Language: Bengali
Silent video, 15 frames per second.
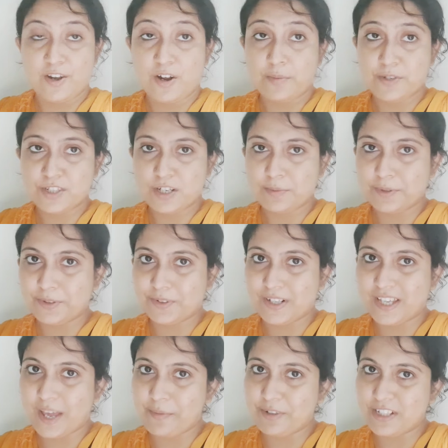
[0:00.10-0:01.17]
নমস্কার
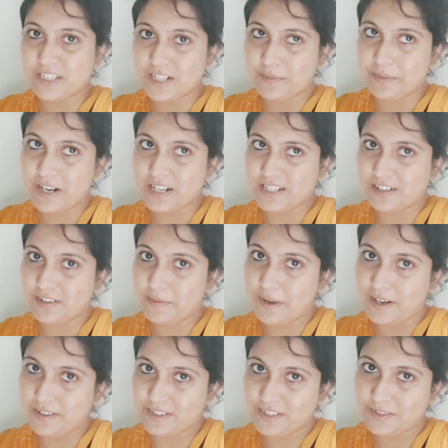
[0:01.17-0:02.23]
বন্ধুরা কেমন আছেন আমরা আশা করি
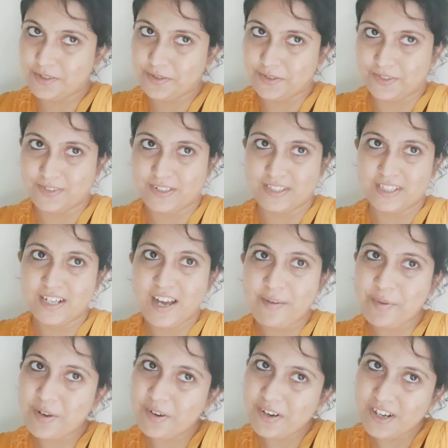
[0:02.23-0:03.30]
ভালো আছেন সুস্থ আছেন
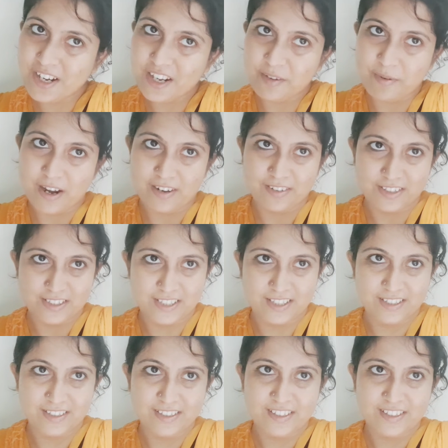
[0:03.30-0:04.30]
আমিও অনেক ভালো আছি